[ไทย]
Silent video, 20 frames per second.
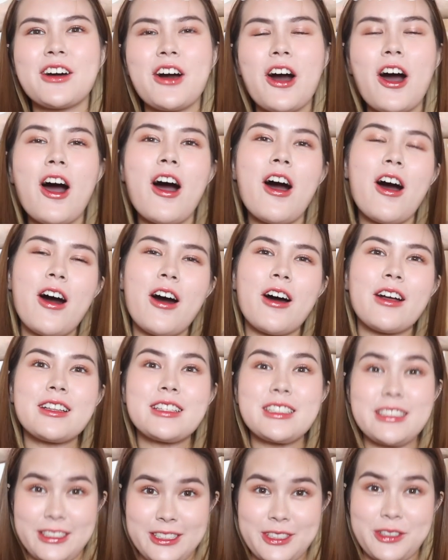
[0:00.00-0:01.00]
ก็
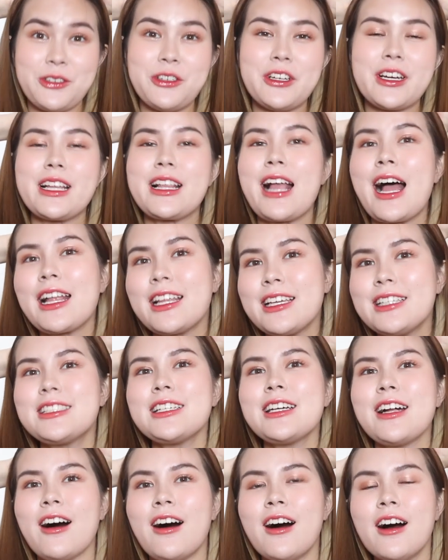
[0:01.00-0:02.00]
หนูจะคุยกันท่านี้จริ
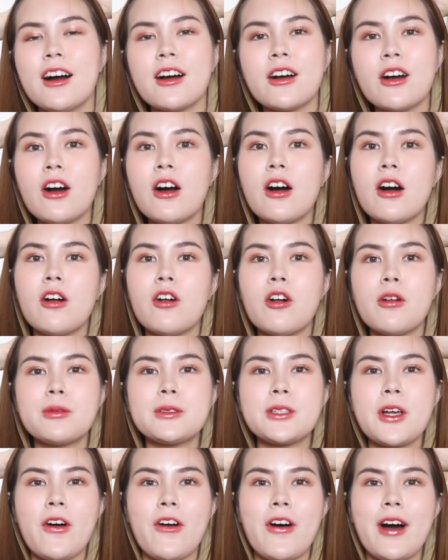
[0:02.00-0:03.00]
งเหรอก็ครบ
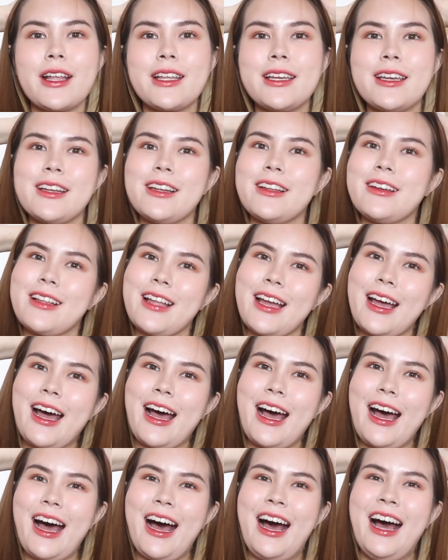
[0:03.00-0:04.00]
2 อาทิตย์แล้วนะ
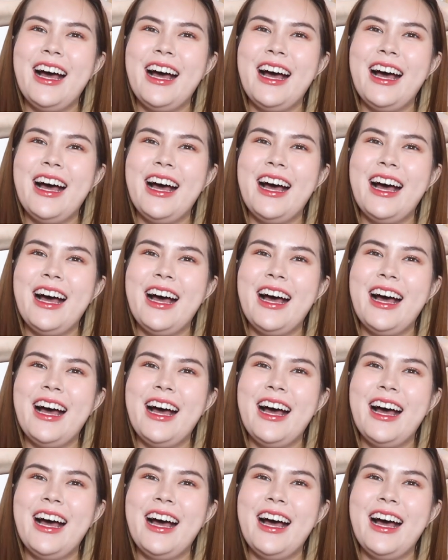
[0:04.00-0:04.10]
คะ